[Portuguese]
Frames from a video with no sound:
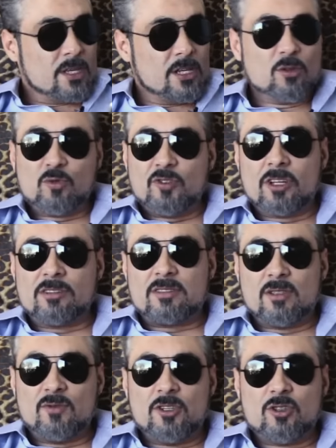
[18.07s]
E no final
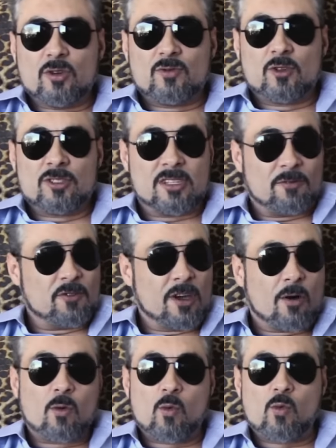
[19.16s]
desse vídeo eu vou
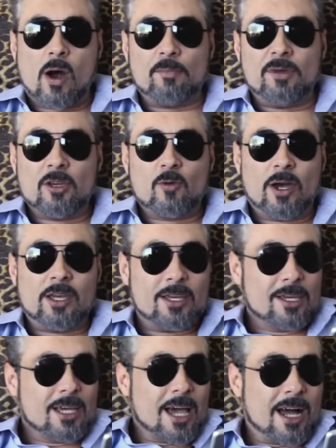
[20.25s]
desafiar um amigo aí
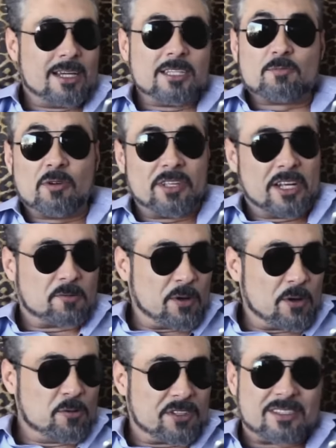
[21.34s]
a responder as
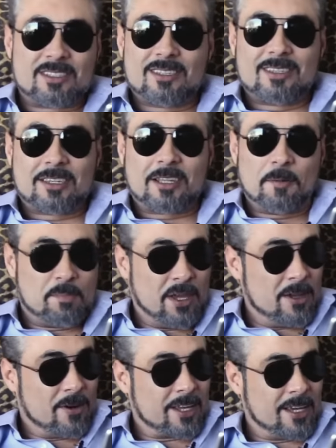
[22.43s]
perguntas
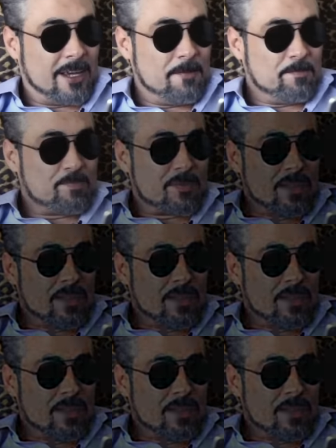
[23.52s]
também, ok?